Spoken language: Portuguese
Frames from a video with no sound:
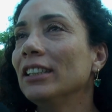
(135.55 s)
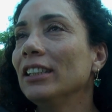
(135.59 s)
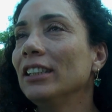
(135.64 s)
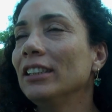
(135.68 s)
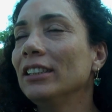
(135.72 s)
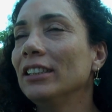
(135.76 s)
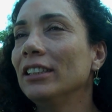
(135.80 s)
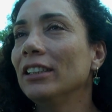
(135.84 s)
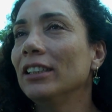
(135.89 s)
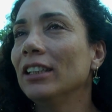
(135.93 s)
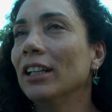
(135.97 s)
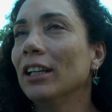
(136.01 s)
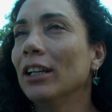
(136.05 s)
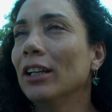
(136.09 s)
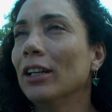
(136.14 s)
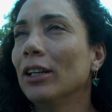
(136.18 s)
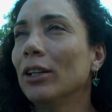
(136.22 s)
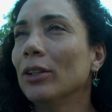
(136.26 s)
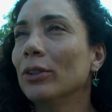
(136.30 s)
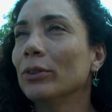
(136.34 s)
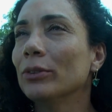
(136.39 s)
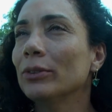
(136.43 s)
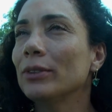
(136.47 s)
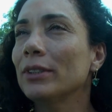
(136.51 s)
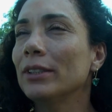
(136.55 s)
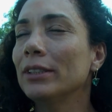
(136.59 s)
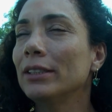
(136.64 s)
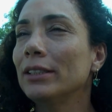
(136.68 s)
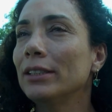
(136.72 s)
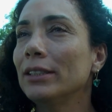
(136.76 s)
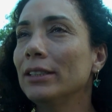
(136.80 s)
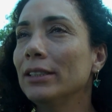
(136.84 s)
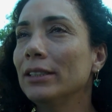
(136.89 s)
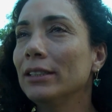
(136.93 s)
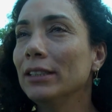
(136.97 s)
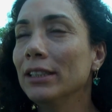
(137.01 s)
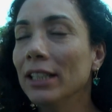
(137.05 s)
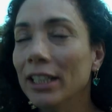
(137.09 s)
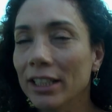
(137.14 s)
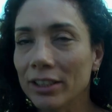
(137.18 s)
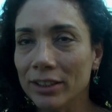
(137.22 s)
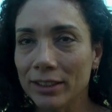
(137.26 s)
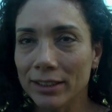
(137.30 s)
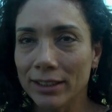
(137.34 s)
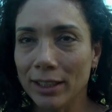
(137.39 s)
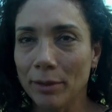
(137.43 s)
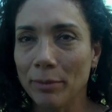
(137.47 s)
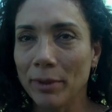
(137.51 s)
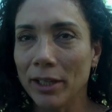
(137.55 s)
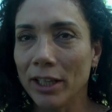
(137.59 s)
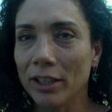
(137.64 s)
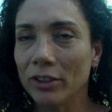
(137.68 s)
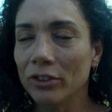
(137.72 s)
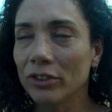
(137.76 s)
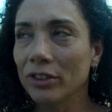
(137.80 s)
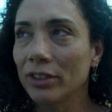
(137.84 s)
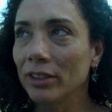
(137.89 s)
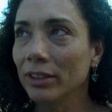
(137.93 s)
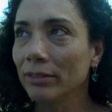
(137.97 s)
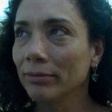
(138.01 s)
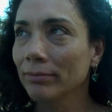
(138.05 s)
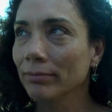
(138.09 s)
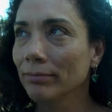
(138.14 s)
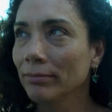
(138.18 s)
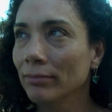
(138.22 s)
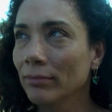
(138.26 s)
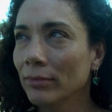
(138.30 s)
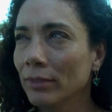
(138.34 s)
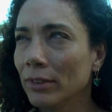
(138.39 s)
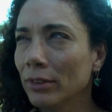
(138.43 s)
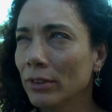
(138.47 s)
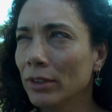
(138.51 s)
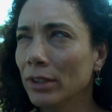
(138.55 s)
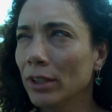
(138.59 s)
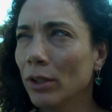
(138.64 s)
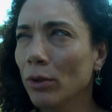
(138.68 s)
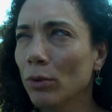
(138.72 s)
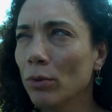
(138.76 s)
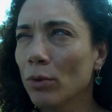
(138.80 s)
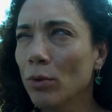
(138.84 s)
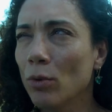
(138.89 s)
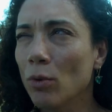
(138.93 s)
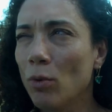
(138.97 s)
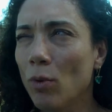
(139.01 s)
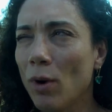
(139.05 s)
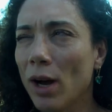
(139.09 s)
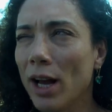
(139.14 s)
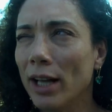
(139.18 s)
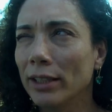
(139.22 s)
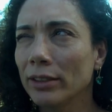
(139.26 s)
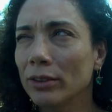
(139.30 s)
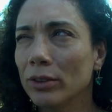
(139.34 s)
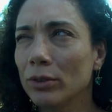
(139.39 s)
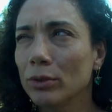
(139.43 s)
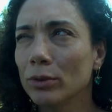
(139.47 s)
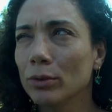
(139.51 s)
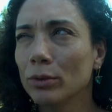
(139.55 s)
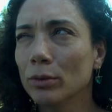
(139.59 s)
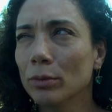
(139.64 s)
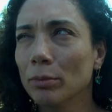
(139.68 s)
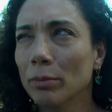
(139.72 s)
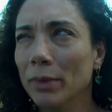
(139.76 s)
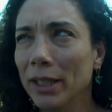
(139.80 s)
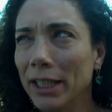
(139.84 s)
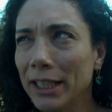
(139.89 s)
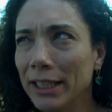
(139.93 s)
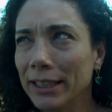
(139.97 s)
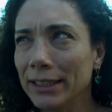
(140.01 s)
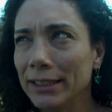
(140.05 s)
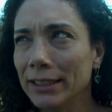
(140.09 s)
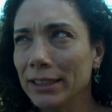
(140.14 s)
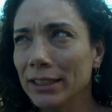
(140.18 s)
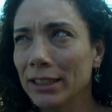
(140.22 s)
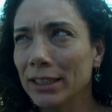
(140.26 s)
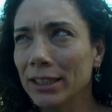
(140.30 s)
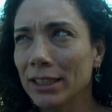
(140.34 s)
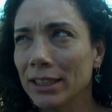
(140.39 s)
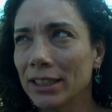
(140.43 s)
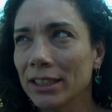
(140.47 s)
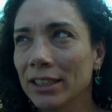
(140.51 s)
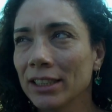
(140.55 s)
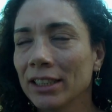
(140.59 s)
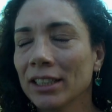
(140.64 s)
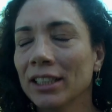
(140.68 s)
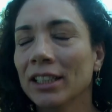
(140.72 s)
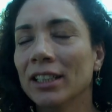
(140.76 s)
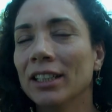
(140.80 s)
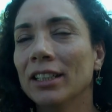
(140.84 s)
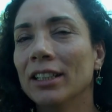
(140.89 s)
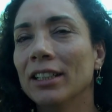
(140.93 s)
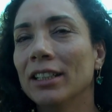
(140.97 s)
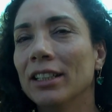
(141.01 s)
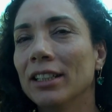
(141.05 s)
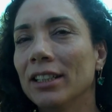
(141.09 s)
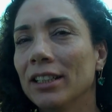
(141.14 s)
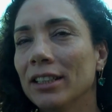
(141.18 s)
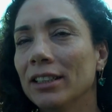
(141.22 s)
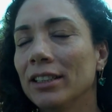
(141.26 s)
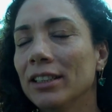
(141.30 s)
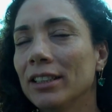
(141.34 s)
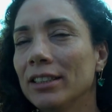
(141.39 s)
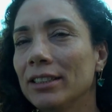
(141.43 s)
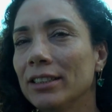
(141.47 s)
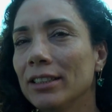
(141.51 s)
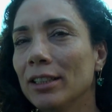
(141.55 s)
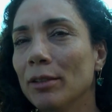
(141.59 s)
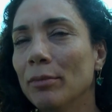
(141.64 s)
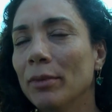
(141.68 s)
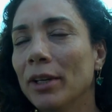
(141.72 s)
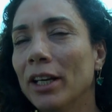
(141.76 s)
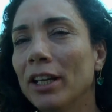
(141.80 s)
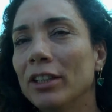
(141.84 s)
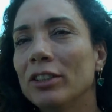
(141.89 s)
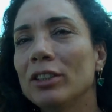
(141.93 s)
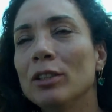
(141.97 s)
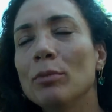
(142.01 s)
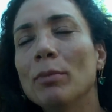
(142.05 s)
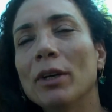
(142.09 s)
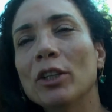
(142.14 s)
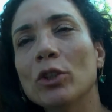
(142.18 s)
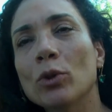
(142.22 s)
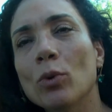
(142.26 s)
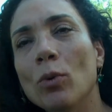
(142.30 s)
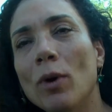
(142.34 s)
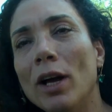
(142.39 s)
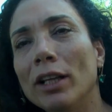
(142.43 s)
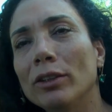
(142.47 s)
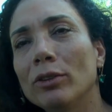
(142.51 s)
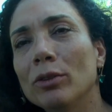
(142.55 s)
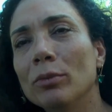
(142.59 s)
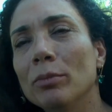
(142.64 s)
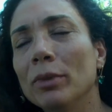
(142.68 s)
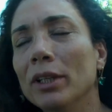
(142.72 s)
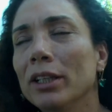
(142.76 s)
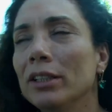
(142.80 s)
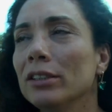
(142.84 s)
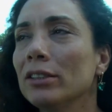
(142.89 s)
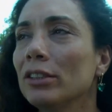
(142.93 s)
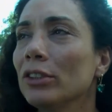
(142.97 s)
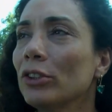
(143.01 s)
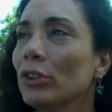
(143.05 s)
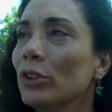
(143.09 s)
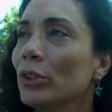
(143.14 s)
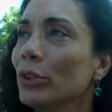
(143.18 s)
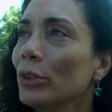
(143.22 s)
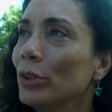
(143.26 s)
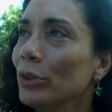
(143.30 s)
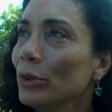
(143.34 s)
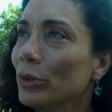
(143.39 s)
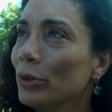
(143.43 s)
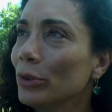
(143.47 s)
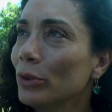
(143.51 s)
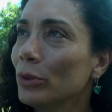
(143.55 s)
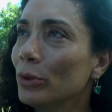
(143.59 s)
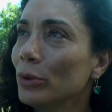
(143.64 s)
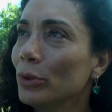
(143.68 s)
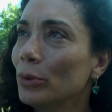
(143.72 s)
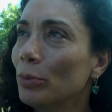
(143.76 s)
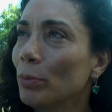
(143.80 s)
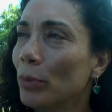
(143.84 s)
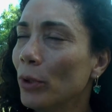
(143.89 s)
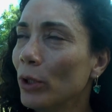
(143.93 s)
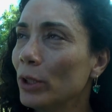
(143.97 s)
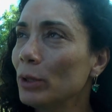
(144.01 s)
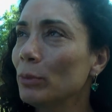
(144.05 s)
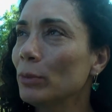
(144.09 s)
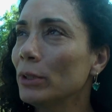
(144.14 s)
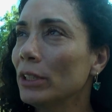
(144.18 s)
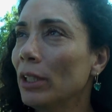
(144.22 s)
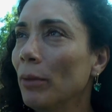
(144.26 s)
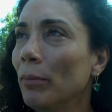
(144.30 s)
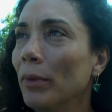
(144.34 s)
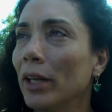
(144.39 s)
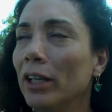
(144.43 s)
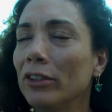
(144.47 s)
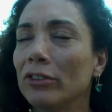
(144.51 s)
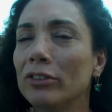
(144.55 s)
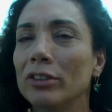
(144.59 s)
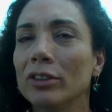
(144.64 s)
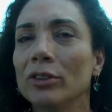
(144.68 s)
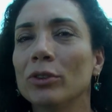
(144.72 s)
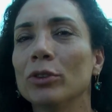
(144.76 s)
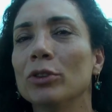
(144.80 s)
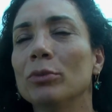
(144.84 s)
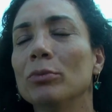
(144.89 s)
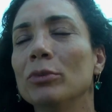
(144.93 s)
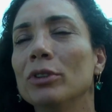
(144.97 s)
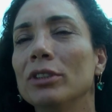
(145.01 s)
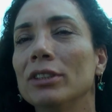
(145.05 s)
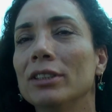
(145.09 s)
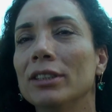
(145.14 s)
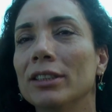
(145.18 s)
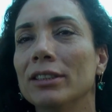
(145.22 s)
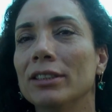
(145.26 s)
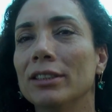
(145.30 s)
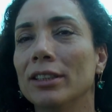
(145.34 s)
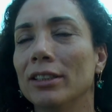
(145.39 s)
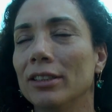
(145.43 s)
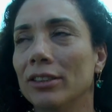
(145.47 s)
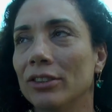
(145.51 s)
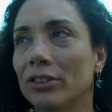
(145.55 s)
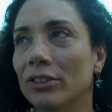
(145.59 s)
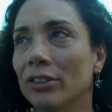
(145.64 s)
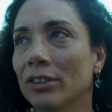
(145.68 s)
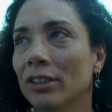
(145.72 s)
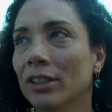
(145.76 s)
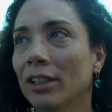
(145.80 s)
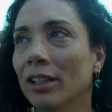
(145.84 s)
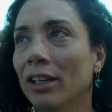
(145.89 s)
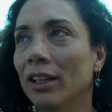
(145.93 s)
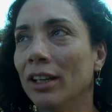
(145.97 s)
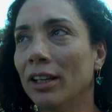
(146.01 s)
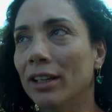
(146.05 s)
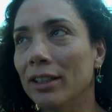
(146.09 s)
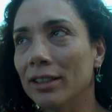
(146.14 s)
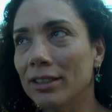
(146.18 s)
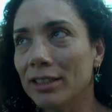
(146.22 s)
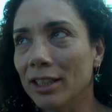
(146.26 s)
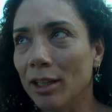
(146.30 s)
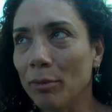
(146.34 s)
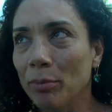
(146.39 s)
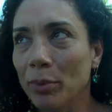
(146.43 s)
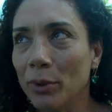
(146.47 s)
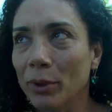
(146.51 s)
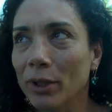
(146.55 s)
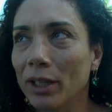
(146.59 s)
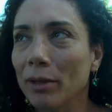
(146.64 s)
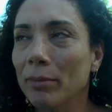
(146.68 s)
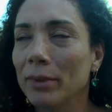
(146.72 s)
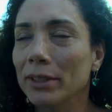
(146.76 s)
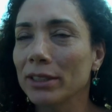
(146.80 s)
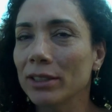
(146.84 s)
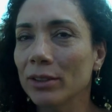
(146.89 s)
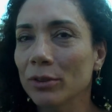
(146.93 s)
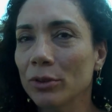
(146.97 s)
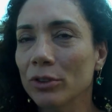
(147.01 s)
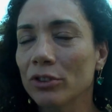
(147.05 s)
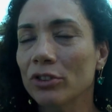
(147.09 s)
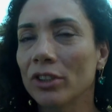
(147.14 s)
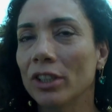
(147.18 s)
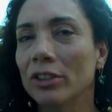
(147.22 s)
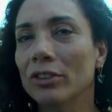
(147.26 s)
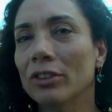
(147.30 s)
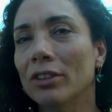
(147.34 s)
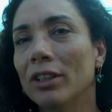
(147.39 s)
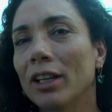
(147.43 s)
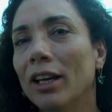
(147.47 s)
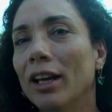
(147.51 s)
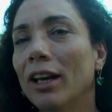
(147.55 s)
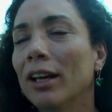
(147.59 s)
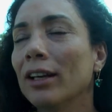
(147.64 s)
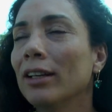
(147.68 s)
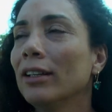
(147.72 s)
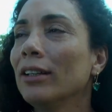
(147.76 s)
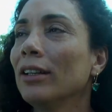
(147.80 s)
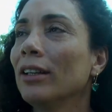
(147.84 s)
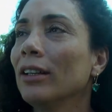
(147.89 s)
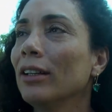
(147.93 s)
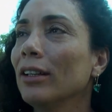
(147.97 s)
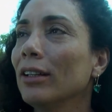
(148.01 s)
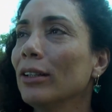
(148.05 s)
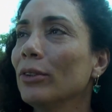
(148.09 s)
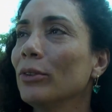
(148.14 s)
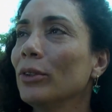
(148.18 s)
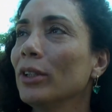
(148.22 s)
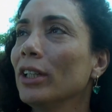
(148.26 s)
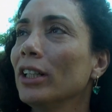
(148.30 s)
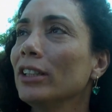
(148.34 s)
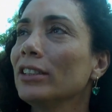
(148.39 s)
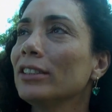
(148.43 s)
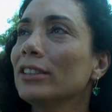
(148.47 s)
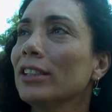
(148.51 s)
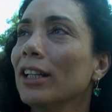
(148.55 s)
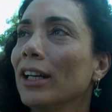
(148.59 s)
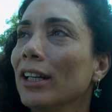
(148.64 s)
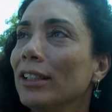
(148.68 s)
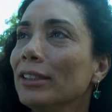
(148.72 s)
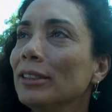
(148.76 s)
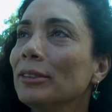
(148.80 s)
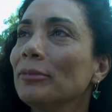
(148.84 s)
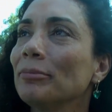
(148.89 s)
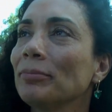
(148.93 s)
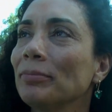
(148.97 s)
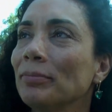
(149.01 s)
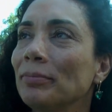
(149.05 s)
Então, neste semestre, são quatro meses é, desse semestre, mais quatro meses no próximo semestre, em 2016. Essa é a programação que já está é, organizada.